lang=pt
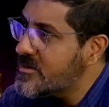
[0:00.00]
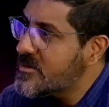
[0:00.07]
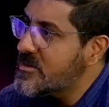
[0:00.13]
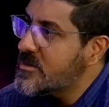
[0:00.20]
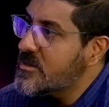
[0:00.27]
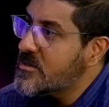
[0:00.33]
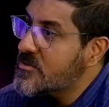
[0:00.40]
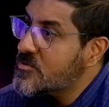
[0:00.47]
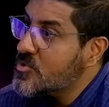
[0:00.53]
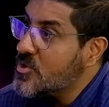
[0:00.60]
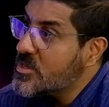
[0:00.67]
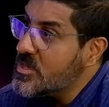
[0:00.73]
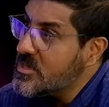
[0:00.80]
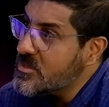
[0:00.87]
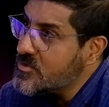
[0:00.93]
É, Só
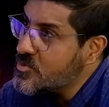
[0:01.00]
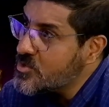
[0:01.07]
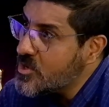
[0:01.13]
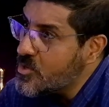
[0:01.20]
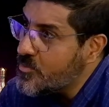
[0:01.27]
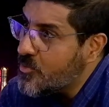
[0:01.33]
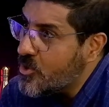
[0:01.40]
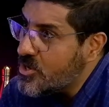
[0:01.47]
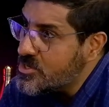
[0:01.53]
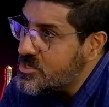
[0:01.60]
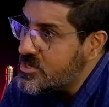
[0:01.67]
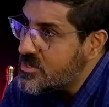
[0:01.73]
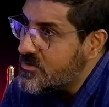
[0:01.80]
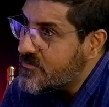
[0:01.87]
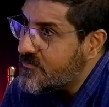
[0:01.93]
é. que isso não
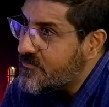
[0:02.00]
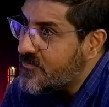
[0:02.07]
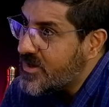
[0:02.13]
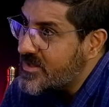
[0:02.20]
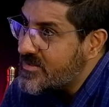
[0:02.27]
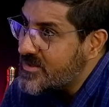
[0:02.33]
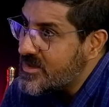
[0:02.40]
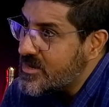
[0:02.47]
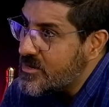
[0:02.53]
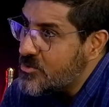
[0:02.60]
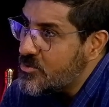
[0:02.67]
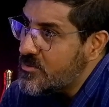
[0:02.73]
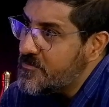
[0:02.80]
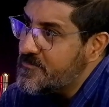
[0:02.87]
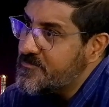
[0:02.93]
pode
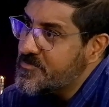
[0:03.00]
fazê-lo